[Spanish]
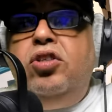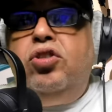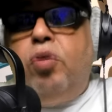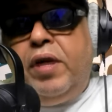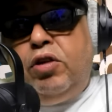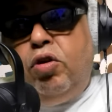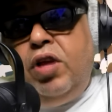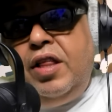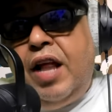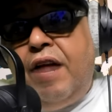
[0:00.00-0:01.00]
sobre
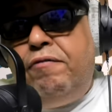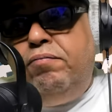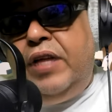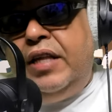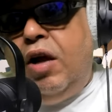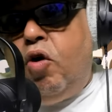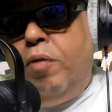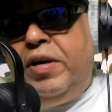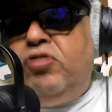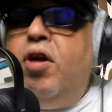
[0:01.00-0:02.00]
todo desde, desde los
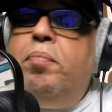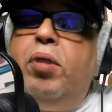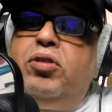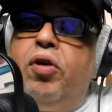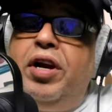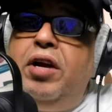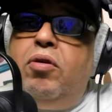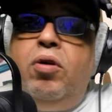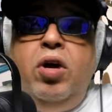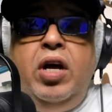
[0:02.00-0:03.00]
comienzos en Puerto
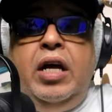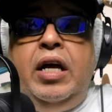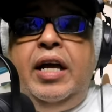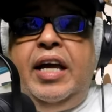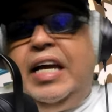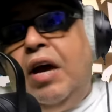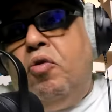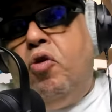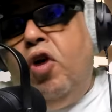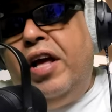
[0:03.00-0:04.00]
Rico. Y es
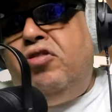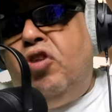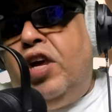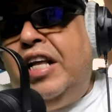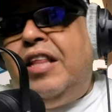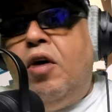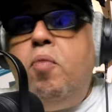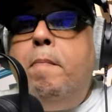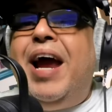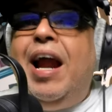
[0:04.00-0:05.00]
un coleccionista, es
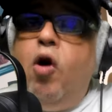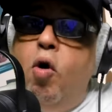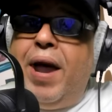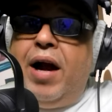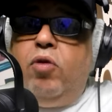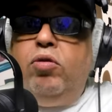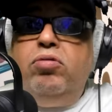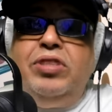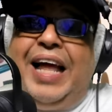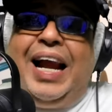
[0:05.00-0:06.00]
un
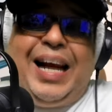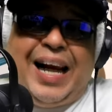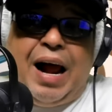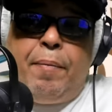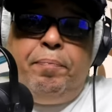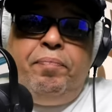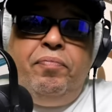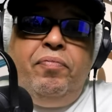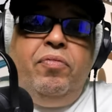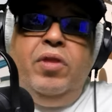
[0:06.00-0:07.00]
melómano del rap.
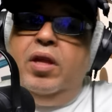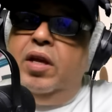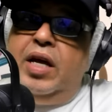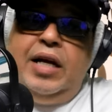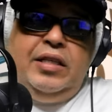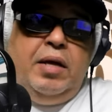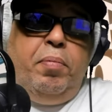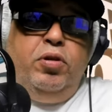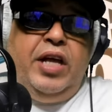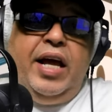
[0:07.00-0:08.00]
Y el
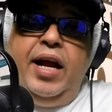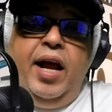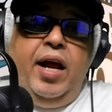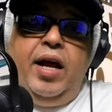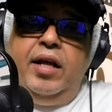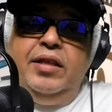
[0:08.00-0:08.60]
tipo tiene